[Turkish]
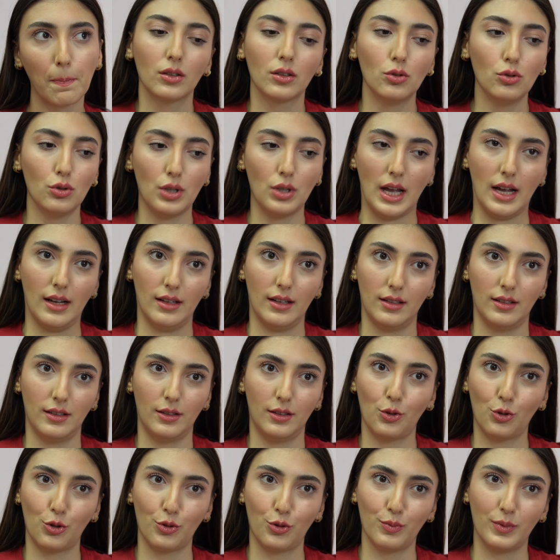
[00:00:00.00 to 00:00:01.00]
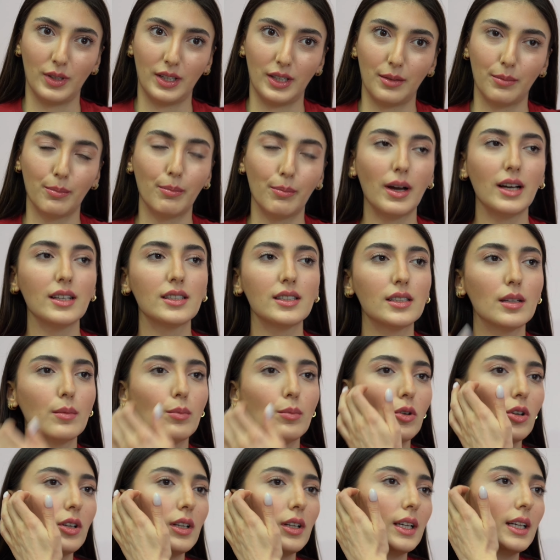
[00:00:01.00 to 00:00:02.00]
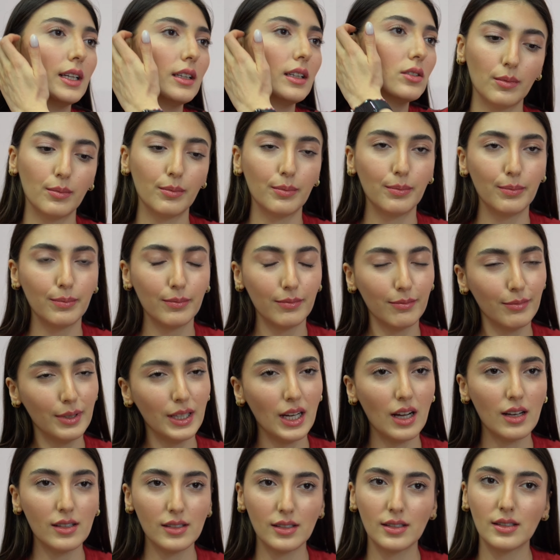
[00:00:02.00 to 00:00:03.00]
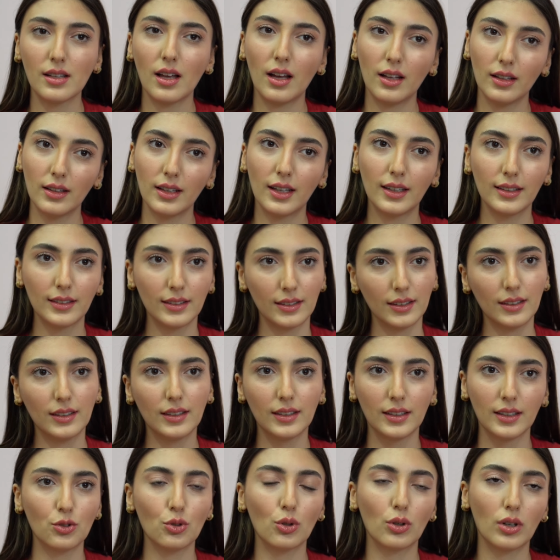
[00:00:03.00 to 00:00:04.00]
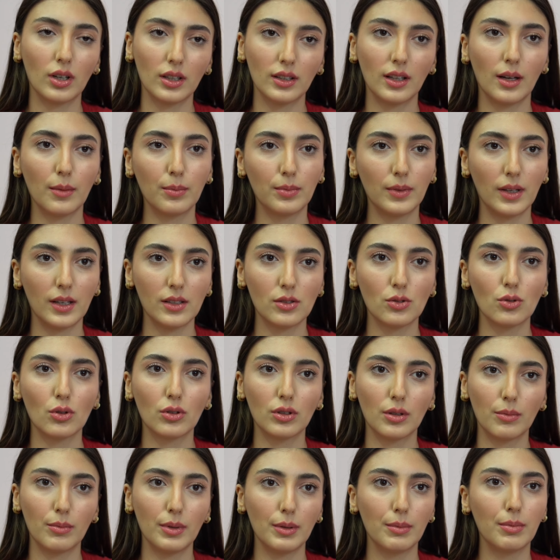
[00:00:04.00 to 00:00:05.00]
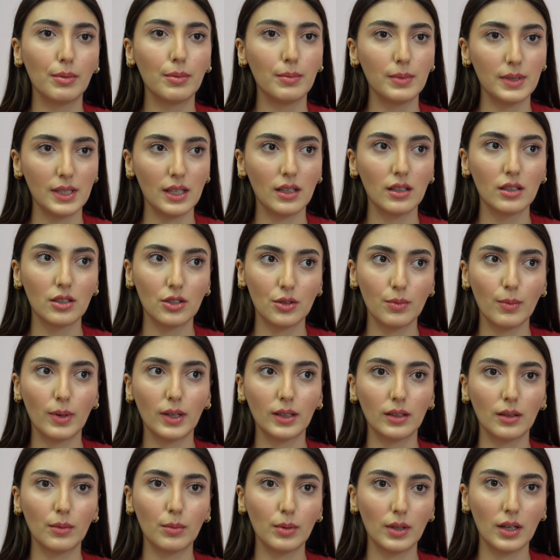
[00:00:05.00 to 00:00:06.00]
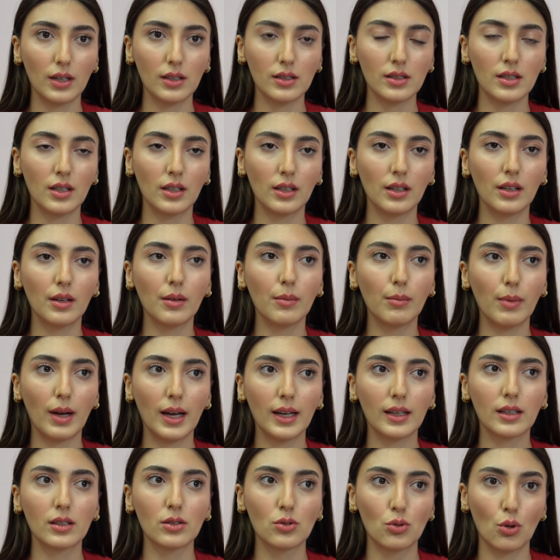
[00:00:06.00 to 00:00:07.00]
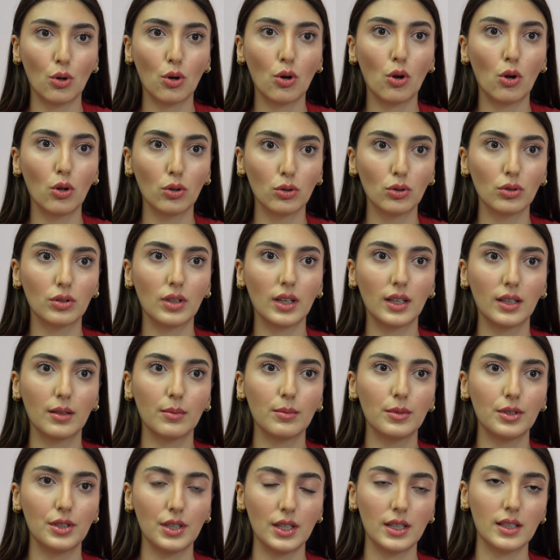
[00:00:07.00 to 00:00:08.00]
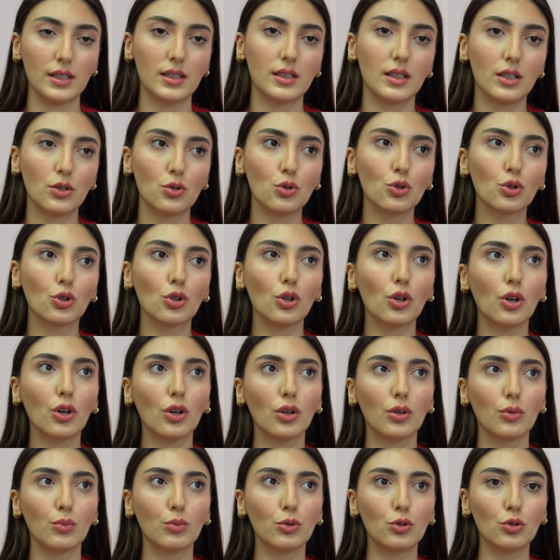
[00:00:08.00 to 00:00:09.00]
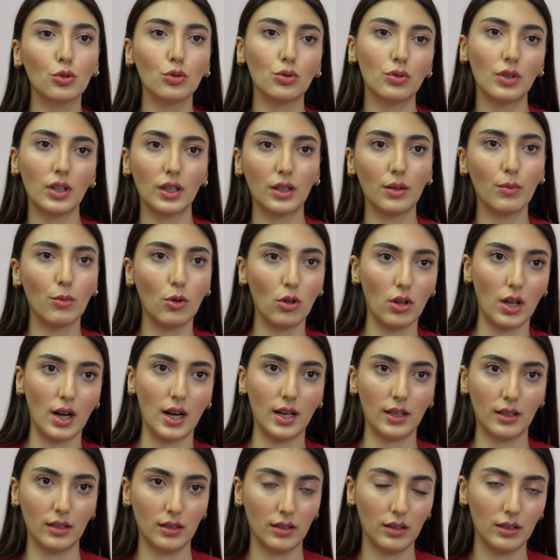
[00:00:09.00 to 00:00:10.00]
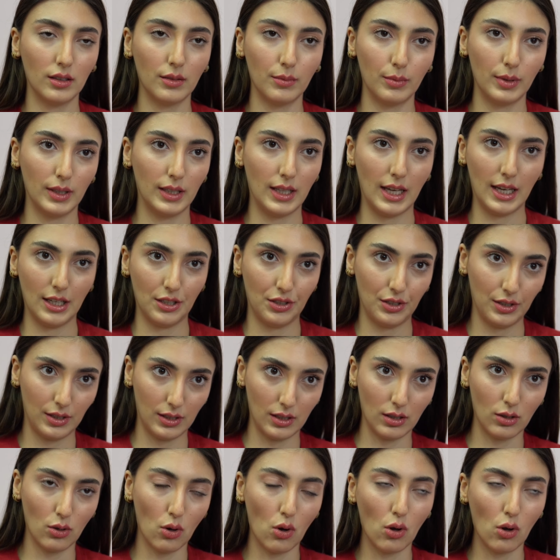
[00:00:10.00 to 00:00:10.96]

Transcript: Güzel yorumlarım. Başta böyle biraz sallandık. Çok adaptasyonda birbirimize alışmakta biraz hani belki zor oldu takım içerisinde. Çünkü bütün takım olarak bir değişiklik